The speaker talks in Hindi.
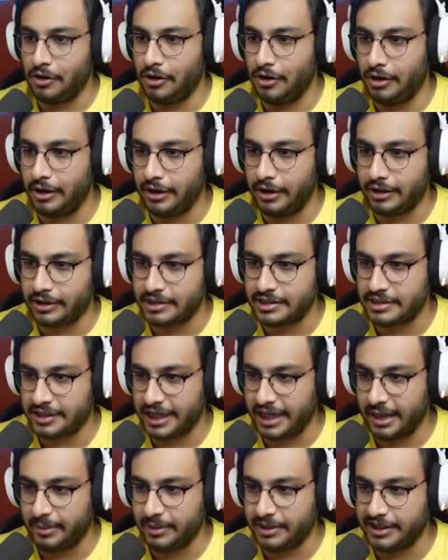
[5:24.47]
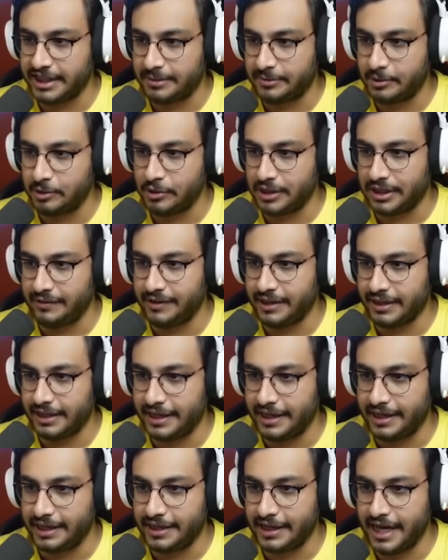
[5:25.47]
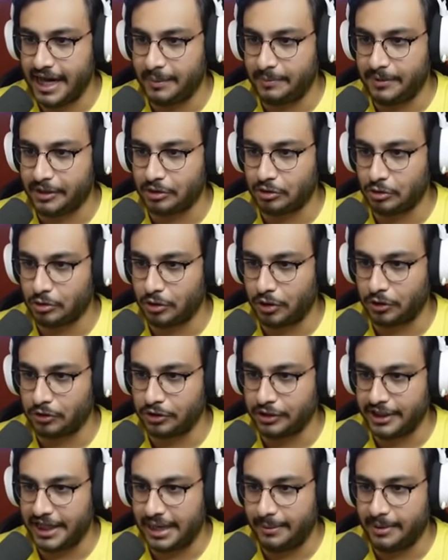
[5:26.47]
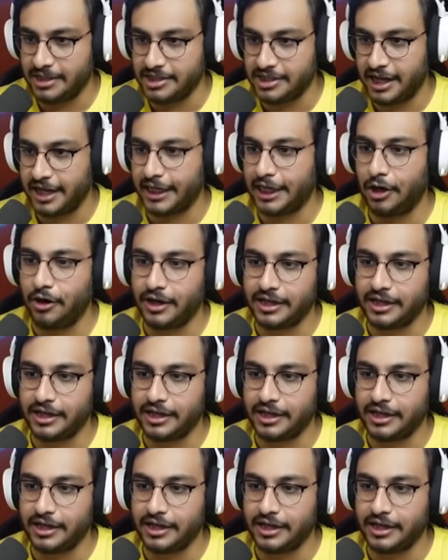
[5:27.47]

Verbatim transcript: और सेम इधर भी होने वाला है यहाँ पर तोड़ोगे तो नया बन जाएगा और